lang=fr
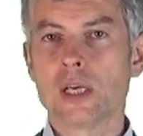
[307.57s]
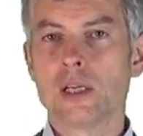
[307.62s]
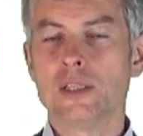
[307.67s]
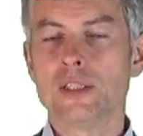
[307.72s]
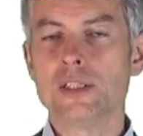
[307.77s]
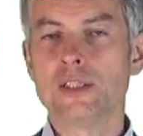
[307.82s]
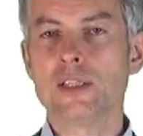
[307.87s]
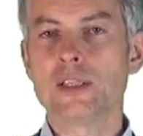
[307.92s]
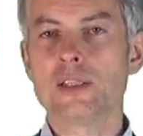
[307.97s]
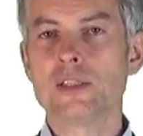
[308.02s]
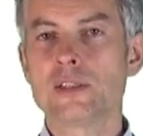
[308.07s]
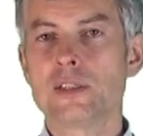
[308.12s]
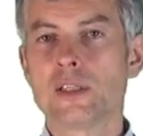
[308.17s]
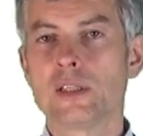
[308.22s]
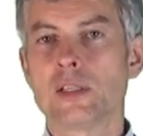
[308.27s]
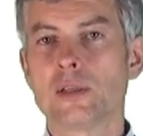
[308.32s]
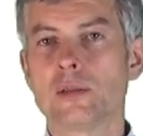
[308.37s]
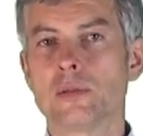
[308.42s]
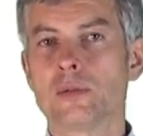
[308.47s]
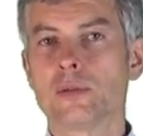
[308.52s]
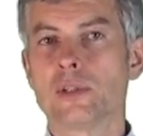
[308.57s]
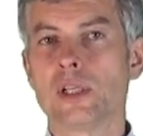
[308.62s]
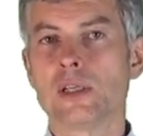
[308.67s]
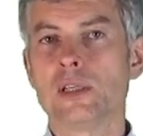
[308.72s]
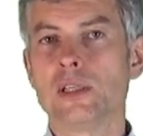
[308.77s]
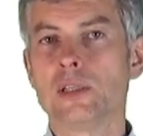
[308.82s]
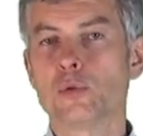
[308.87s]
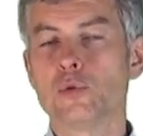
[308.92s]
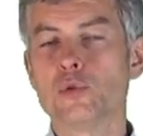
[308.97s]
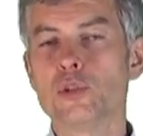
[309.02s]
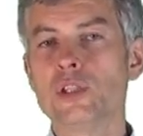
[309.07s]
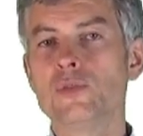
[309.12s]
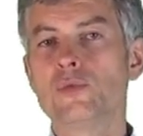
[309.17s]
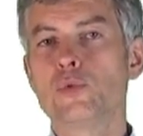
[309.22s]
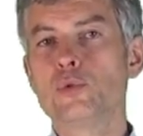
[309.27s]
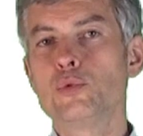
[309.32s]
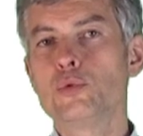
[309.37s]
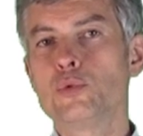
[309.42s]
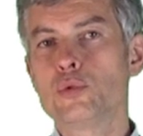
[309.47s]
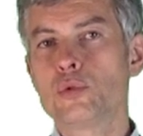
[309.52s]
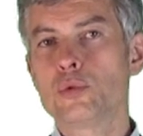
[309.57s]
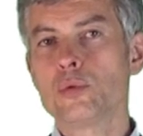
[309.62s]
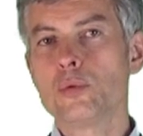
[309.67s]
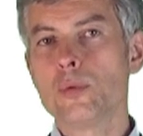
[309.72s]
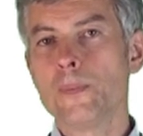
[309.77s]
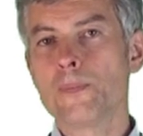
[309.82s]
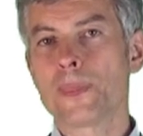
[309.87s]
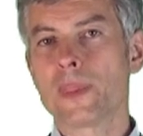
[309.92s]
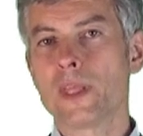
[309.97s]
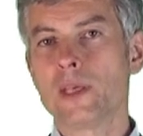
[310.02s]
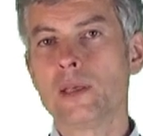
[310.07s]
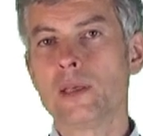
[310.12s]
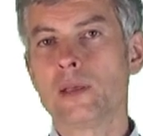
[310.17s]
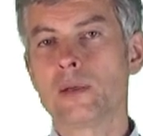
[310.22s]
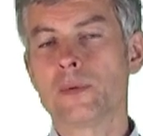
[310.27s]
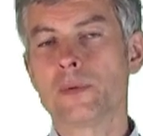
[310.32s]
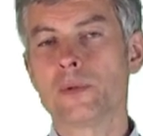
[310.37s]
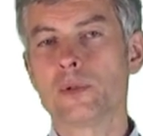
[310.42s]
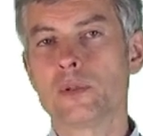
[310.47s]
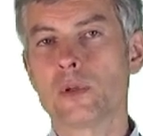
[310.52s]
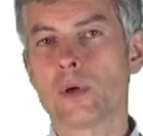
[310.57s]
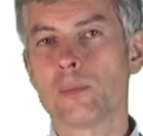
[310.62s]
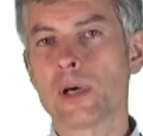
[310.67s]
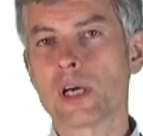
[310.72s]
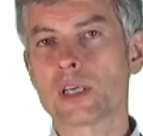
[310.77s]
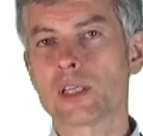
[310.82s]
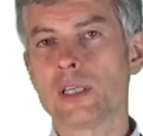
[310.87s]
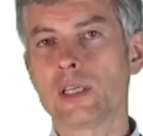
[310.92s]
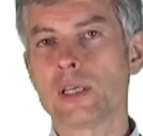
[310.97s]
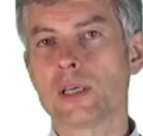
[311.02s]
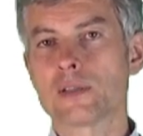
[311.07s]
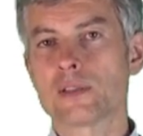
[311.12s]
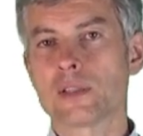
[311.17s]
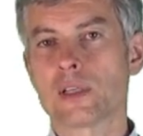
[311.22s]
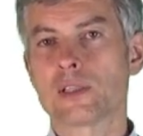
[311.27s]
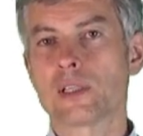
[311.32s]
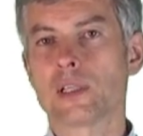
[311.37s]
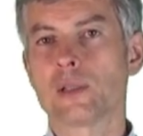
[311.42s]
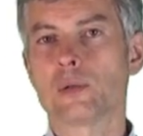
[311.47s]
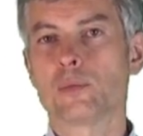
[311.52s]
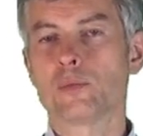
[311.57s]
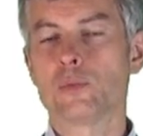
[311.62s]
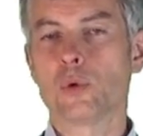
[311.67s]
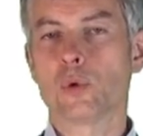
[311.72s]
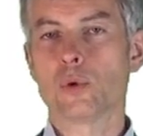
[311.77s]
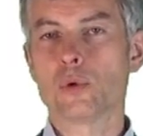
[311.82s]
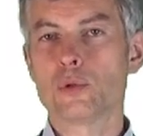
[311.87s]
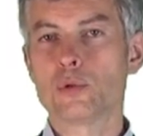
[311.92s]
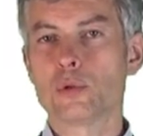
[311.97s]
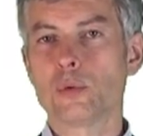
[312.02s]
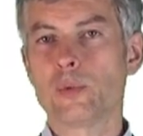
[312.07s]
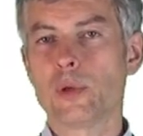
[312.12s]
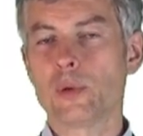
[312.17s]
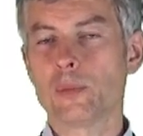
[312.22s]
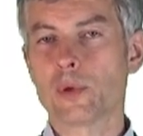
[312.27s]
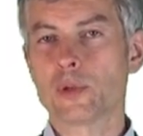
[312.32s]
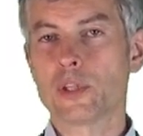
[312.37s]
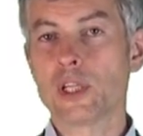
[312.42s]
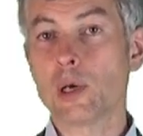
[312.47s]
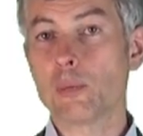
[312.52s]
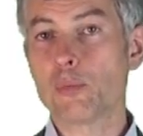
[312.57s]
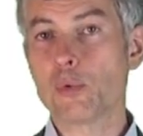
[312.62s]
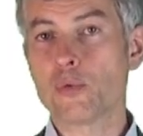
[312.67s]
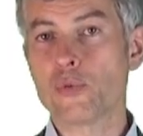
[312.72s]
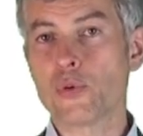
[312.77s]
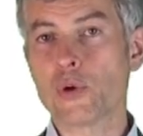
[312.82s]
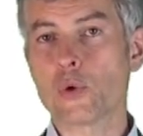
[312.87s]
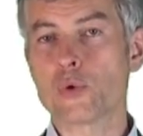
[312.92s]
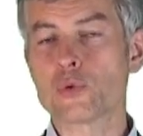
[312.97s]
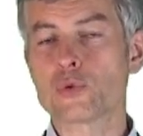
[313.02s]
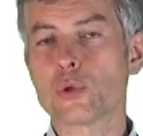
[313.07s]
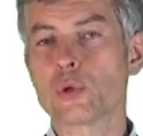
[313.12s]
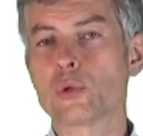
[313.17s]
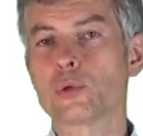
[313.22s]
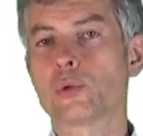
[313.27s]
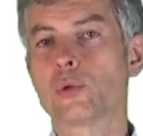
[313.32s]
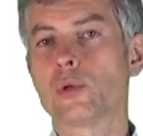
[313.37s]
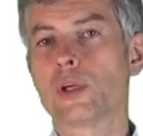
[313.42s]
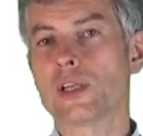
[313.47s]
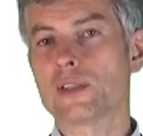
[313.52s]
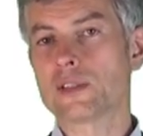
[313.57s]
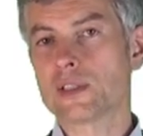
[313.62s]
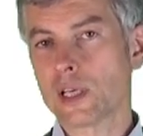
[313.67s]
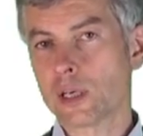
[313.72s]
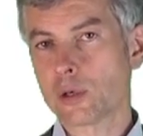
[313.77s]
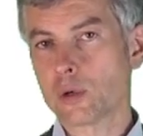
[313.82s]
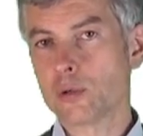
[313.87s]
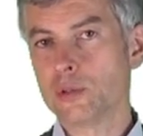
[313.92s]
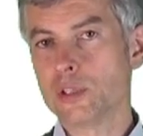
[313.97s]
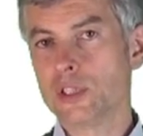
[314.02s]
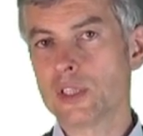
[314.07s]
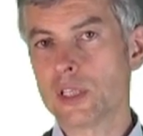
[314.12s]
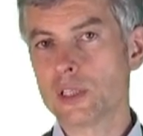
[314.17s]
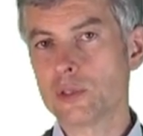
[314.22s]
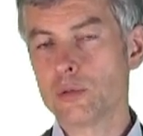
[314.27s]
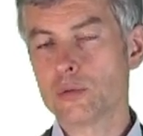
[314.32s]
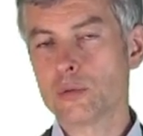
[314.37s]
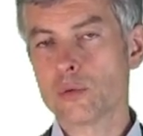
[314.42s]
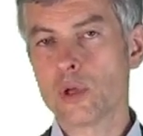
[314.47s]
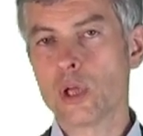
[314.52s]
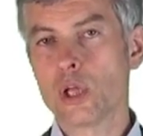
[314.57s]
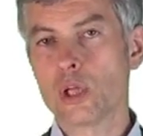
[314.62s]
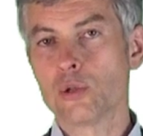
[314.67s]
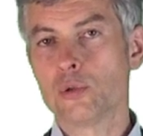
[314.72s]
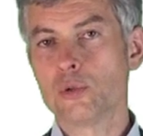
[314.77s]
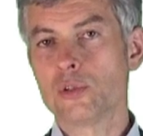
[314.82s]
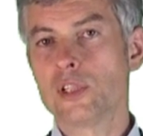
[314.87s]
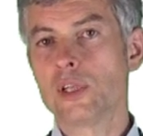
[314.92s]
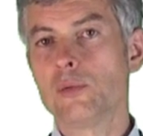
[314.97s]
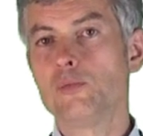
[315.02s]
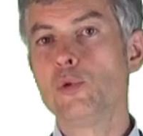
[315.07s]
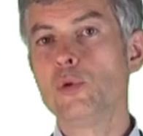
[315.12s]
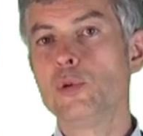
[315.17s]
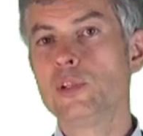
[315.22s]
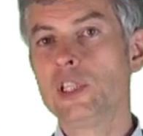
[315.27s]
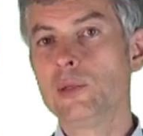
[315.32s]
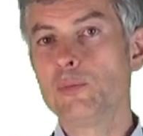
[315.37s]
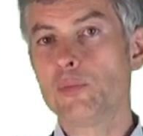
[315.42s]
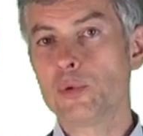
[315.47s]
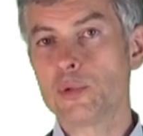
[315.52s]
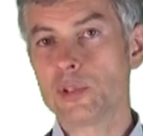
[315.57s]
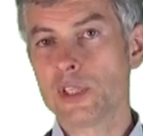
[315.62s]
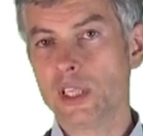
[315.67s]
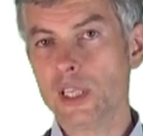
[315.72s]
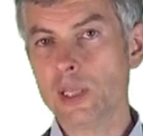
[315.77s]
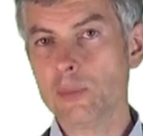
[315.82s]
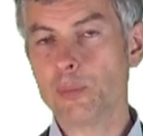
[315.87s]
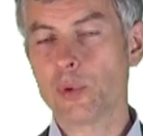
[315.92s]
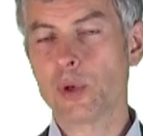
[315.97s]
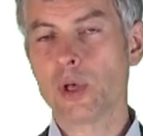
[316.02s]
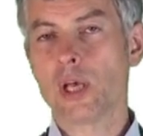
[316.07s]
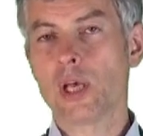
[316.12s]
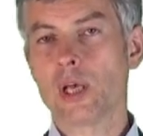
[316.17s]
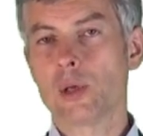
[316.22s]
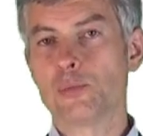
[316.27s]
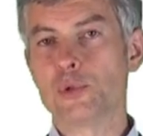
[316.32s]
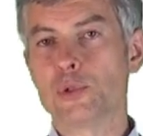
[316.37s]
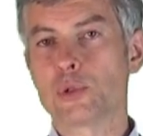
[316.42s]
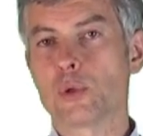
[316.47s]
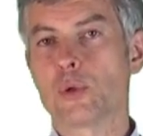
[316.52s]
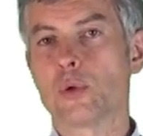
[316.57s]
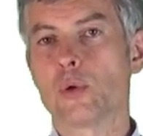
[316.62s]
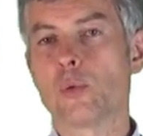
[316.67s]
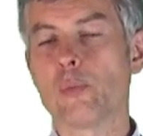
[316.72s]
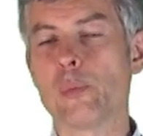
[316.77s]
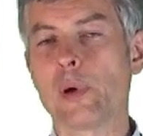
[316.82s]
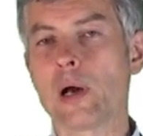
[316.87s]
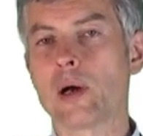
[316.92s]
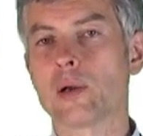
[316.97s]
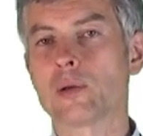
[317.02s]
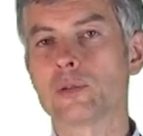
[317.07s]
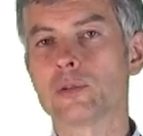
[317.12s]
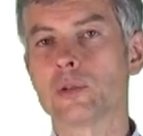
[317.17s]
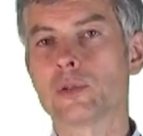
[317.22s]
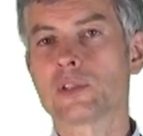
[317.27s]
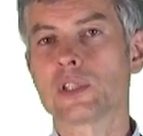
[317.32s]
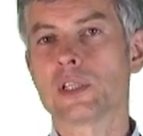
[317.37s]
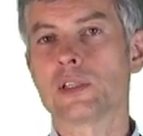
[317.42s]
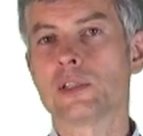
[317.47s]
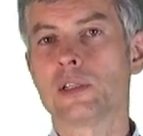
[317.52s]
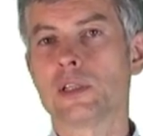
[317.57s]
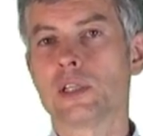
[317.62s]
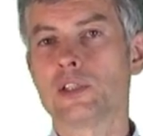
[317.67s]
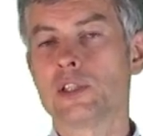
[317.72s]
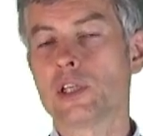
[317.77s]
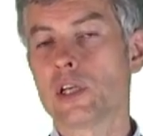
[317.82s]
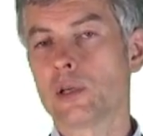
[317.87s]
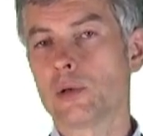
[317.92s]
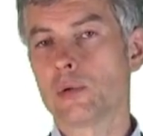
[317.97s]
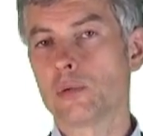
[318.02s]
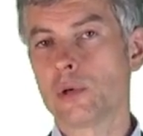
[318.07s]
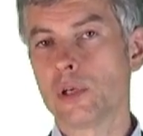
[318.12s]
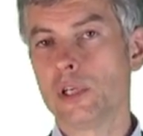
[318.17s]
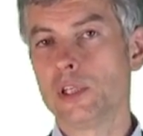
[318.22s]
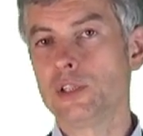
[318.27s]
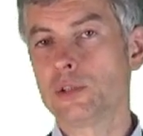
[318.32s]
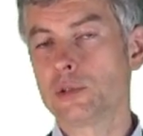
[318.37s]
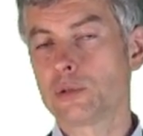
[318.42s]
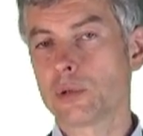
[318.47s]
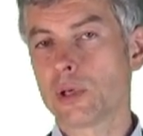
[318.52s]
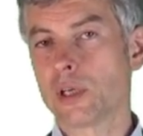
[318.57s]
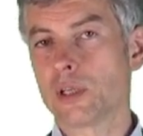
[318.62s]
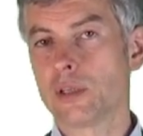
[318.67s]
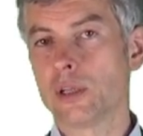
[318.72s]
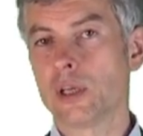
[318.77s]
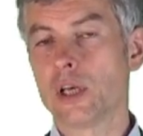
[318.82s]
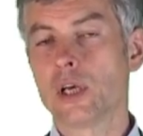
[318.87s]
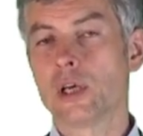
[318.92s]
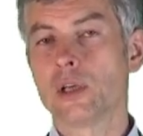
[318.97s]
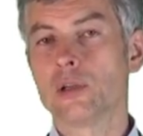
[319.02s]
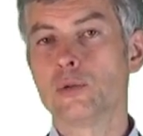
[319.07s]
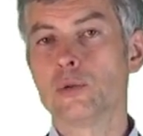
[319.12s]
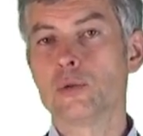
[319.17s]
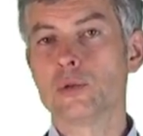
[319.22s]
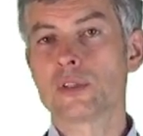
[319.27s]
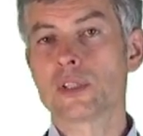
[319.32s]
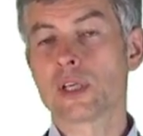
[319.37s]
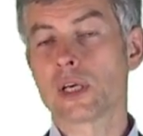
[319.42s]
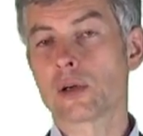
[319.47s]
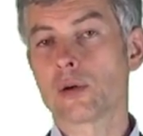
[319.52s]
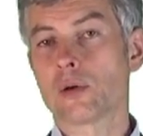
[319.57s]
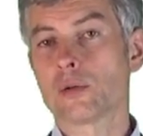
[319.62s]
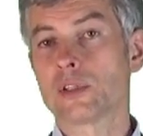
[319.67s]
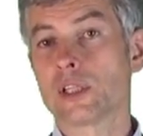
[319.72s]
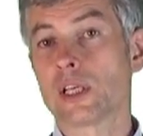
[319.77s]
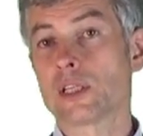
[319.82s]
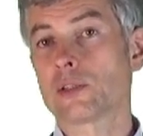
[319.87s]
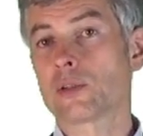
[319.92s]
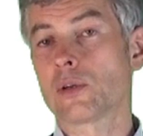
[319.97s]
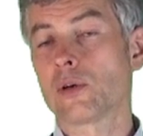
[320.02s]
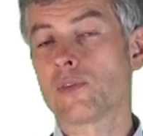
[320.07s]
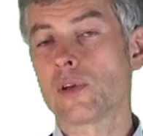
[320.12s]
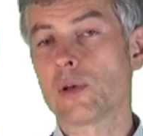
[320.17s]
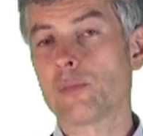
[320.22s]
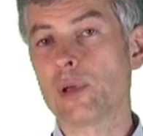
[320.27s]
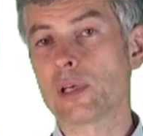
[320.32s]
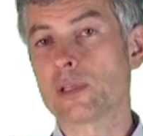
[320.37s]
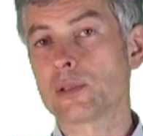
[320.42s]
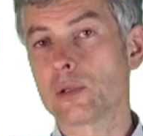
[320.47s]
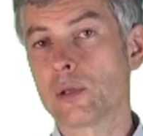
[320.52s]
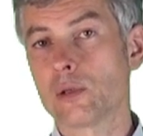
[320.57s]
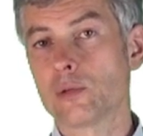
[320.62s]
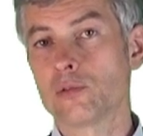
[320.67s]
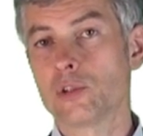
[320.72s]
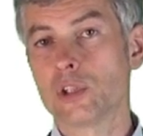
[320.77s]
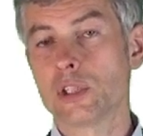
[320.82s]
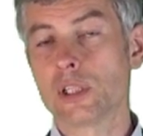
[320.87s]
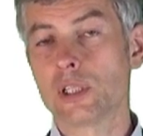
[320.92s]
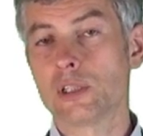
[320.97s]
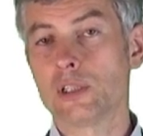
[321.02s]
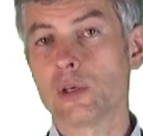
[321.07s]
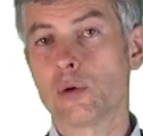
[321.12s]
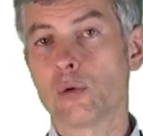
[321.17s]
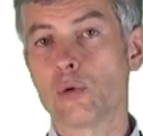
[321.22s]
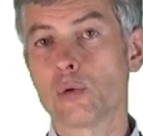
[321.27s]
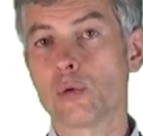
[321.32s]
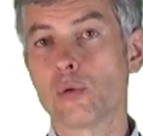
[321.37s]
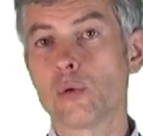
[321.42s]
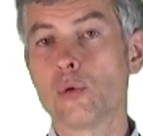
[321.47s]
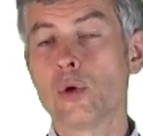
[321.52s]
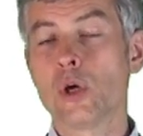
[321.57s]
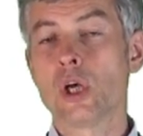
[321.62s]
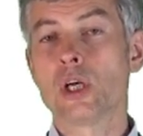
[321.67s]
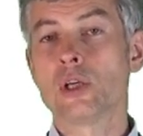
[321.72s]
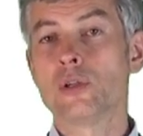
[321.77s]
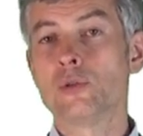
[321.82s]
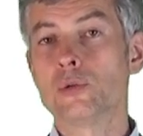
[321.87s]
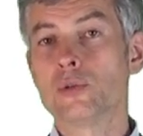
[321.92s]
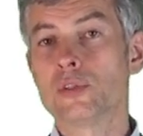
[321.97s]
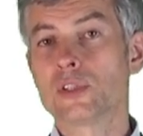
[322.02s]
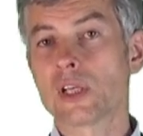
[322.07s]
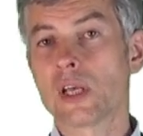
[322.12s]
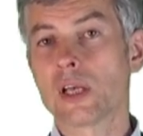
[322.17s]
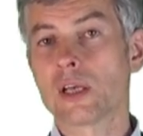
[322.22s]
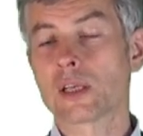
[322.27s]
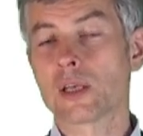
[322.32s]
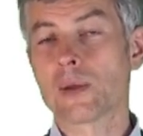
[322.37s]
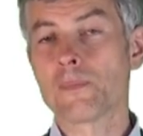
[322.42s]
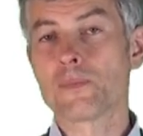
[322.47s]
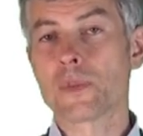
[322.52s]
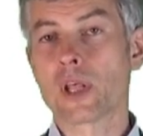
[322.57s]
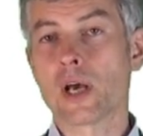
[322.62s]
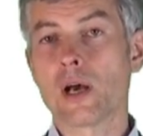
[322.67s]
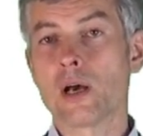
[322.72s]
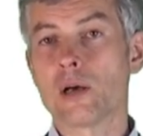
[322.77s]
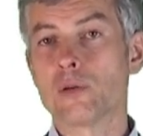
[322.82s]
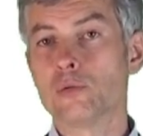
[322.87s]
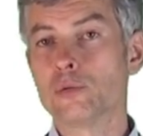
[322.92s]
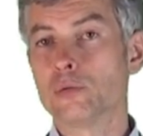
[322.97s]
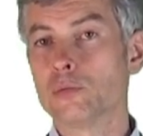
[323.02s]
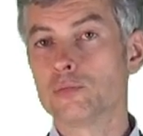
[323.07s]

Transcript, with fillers: L'idée c'est d'aller au niveau du dessus et euh, d'embarquer un certain nombre de rôles supplémentaires pour faire en sorte que la synchronisation de ces multiples équipes, puisqu'on parle dans un Agile Release Train de 50 à 120 personnes, c'est-à-dire en gros de 5 à euh,